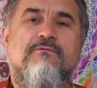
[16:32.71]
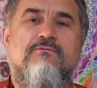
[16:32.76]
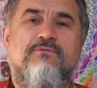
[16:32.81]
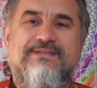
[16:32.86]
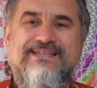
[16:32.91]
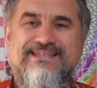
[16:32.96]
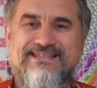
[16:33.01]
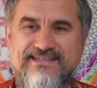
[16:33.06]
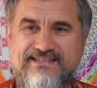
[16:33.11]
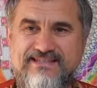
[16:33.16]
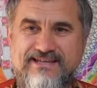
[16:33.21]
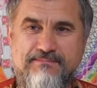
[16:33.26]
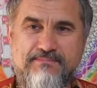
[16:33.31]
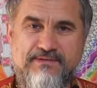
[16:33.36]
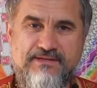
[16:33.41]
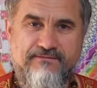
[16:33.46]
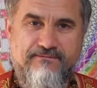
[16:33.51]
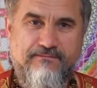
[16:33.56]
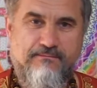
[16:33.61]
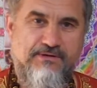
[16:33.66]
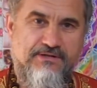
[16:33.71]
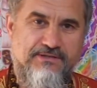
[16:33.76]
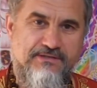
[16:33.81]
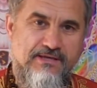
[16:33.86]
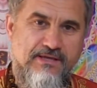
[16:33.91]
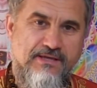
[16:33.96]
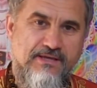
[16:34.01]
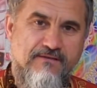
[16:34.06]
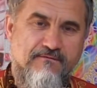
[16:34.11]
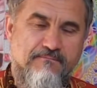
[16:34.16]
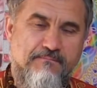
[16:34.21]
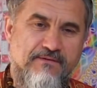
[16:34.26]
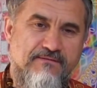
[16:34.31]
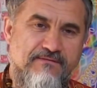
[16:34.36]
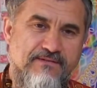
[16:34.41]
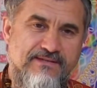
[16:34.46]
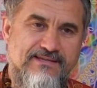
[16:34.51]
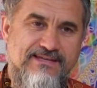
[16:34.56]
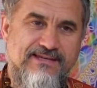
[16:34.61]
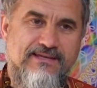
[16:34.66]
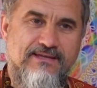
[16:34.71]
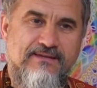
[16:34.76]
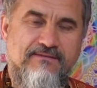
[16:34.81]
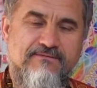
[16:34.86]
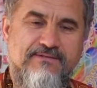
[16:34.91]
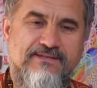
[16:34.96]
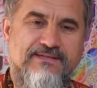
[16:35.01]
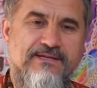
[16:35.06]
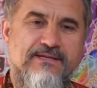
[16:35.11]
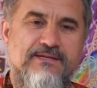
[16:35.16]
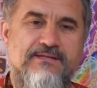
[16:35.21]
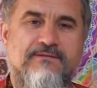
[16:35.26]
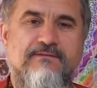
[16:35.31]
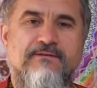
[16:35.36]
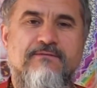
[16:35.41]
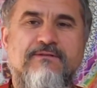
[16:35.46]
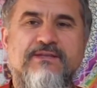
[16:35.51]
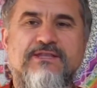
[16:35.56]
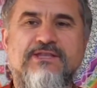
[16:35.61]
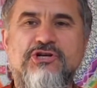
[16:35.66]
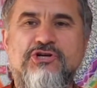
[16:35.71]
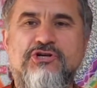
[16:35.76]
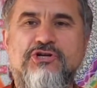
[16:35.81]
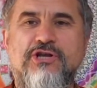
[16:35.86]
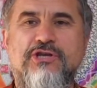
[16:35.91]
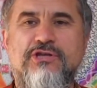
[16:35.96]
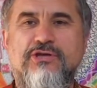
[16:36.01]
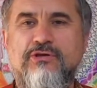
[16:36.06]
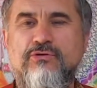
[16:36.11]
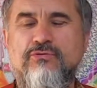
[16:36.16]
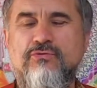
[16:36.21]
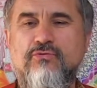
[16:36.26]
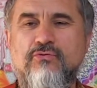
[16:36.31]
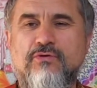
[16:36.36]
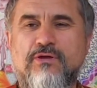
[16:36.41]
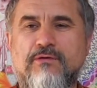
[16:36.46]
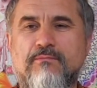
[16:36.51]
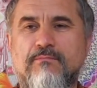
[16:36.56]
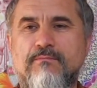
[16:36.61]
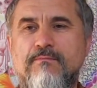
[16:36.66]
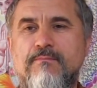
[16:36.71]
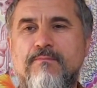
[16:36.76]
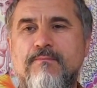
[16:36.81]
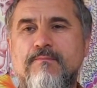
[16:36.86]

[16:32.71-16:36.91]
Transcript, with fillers: Вот это самоосвобождение в поведении, в действии, в отношении к другим.